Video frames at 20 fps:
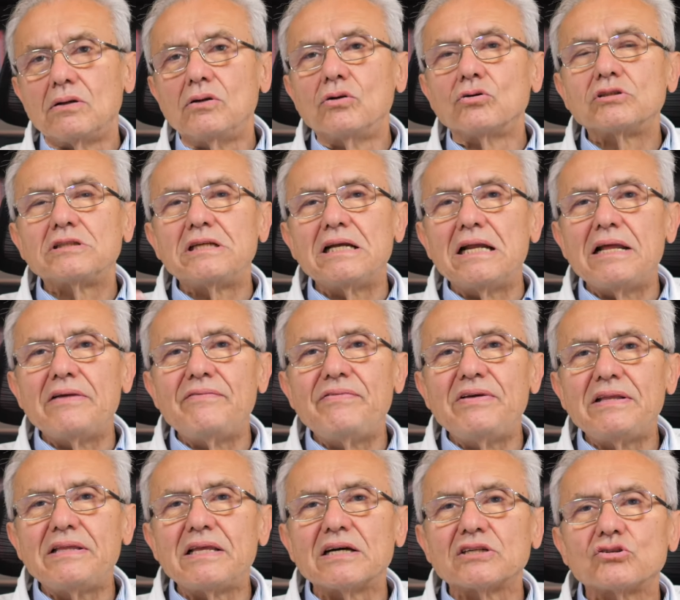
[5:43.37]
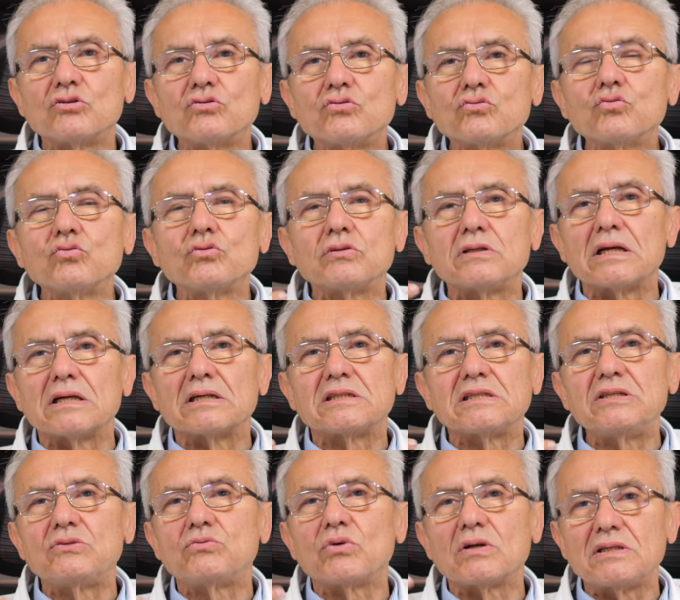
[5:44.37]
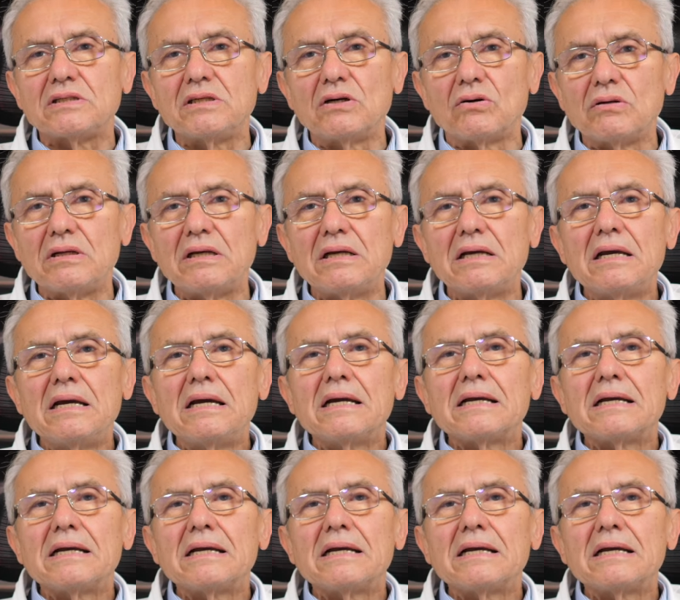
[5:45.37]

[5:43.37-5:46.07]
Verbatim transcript: lo stile di vita sono tutte situazioni